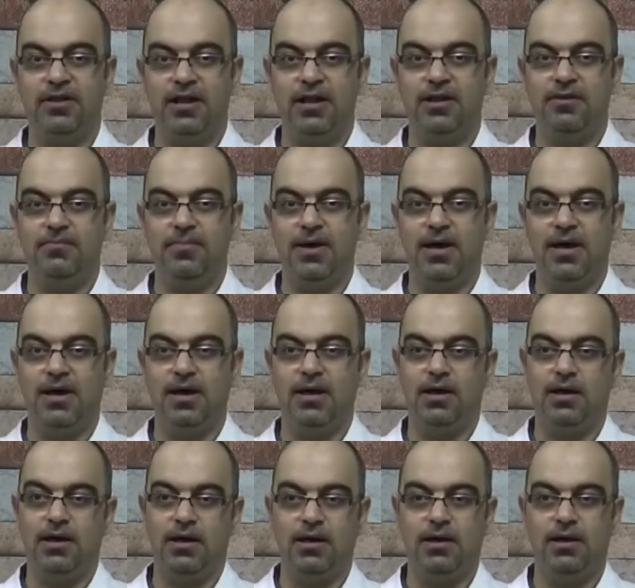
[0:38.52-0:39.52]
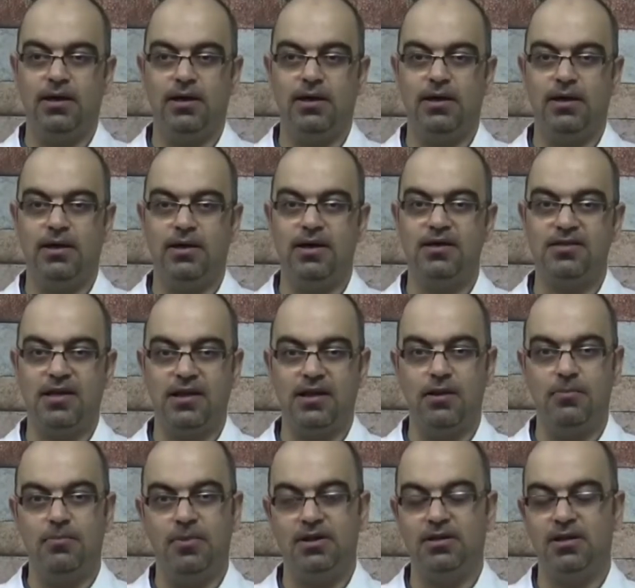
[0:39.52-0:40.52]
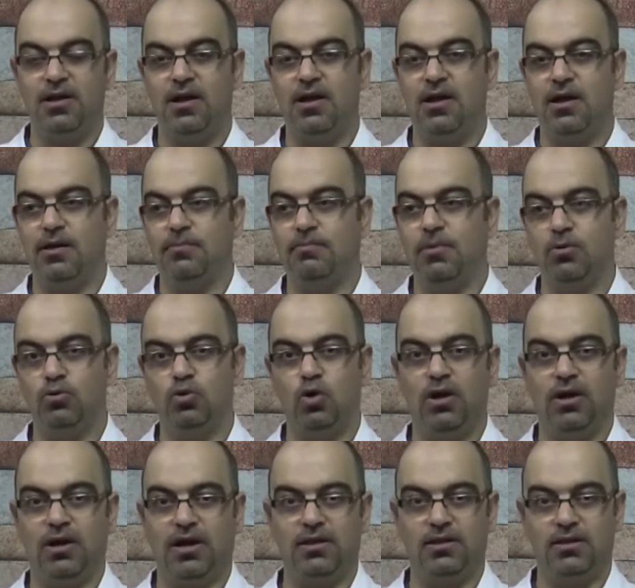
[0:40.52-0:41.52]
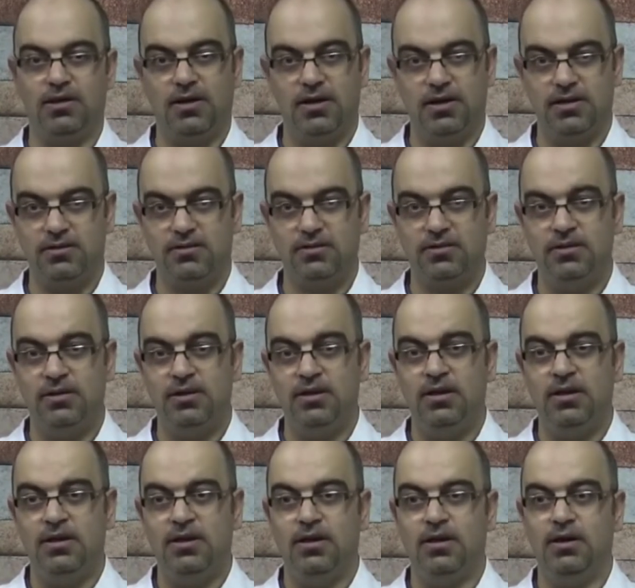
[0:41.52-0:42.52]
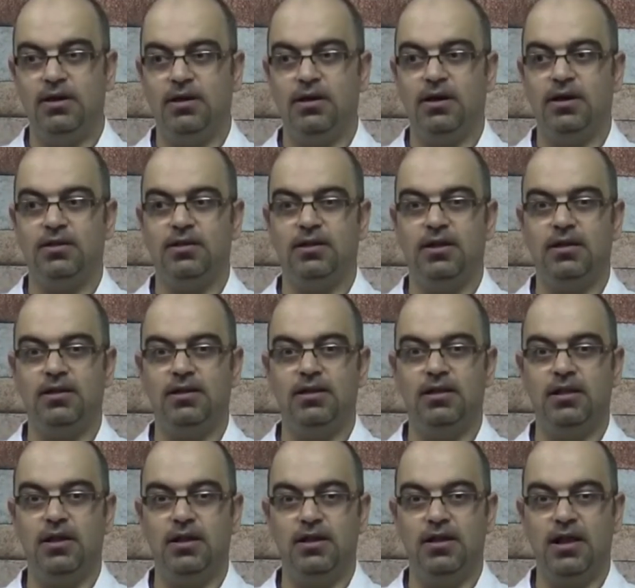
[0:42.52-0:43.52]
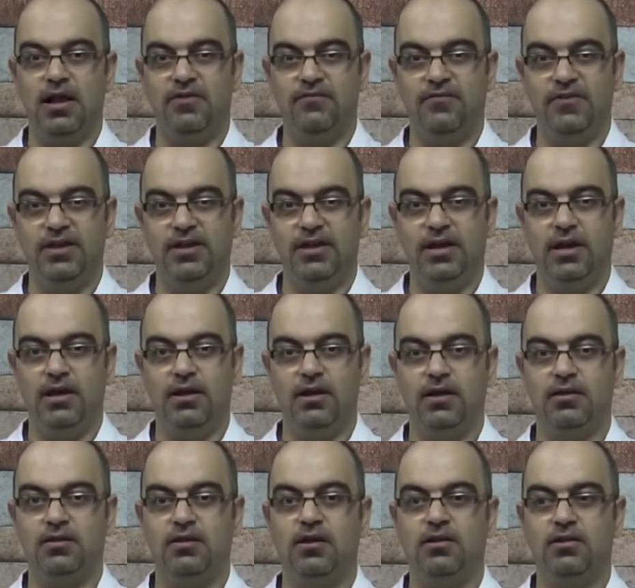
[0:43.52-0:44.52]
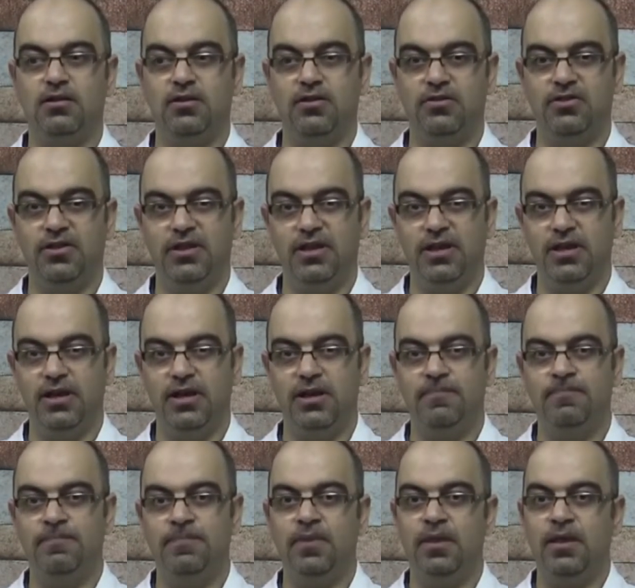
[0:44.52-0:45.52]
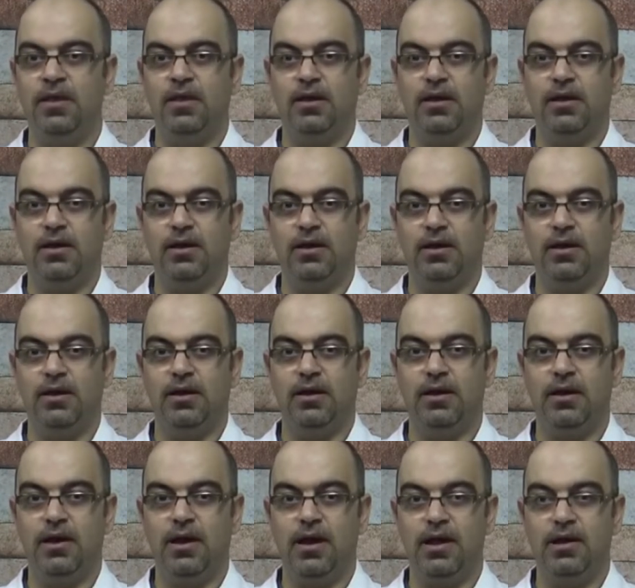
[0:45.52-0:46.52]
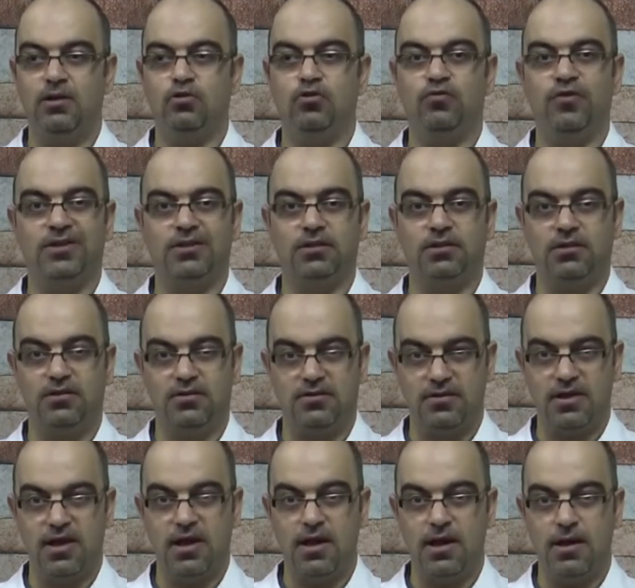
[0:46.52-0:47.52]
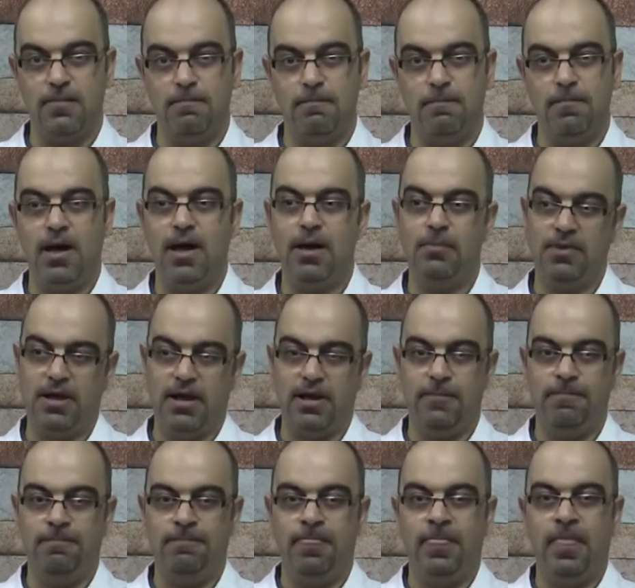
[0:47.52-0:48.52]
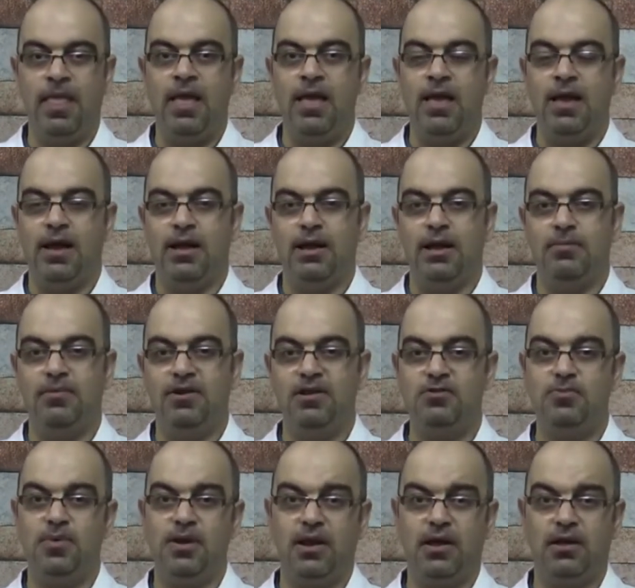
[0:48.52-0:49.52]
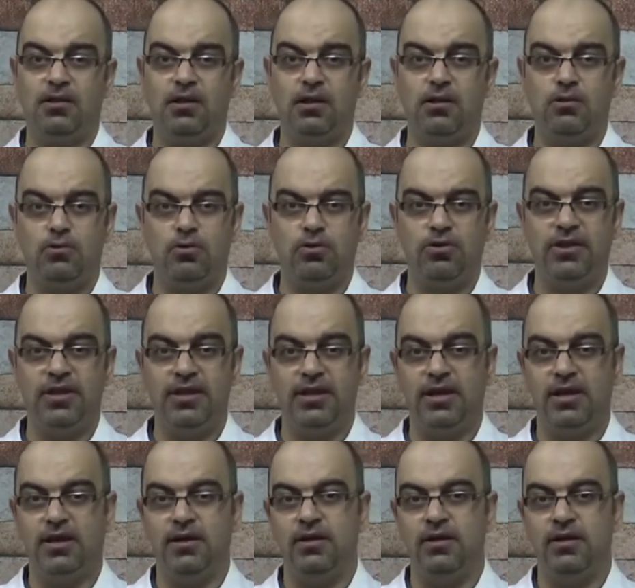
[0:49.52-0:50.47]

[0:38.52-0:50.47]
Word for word: ما آه، يسال المرضى عن موضوع القطرات آه، قطرات الانفيه، القطرات الاذنيه هل تفطر الصائم ام لا؟ هلا بالنسبه للقطرات الاذنيه